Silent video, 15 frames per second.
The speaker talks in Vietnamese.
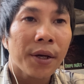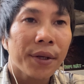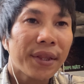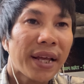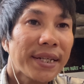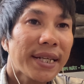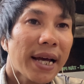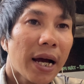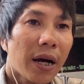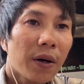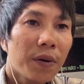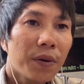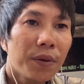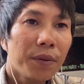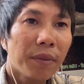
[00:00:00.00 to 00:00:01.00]
tại
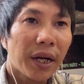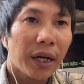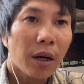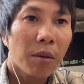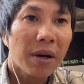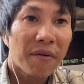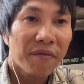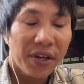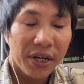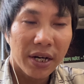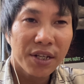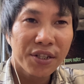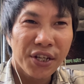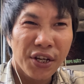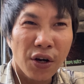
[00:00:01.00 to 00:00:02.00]
sao mình không làm việc ở Sài